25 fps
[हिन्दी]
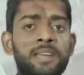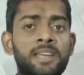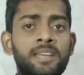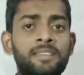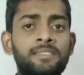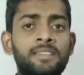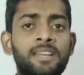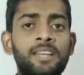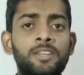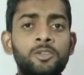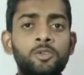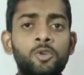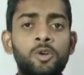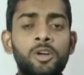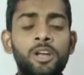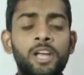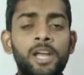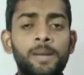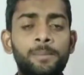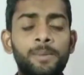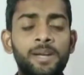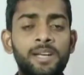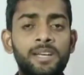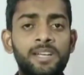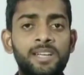इसलिए जो
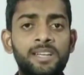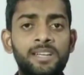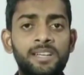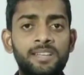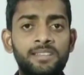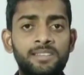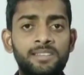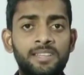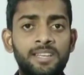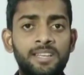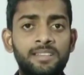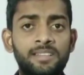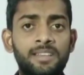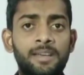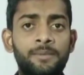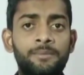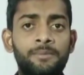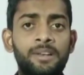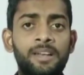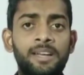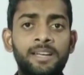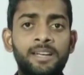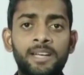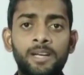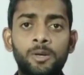एकेडमी डी डी सी एस
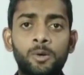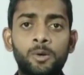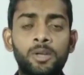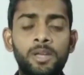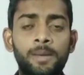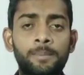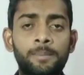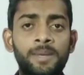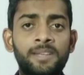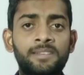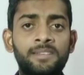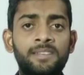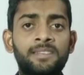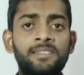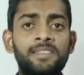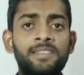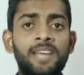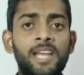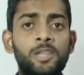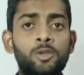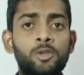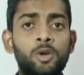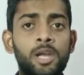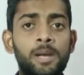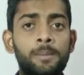एफिलेटेड हो या बी सी सी
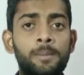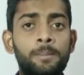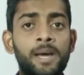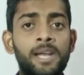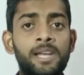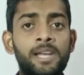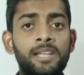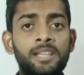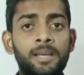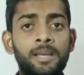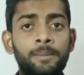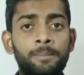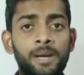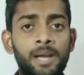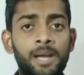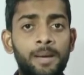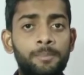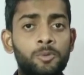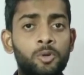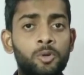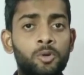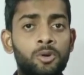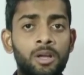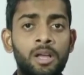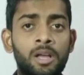आई द्वारा मान्यता
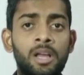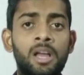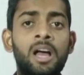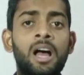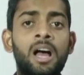प्राप्त हो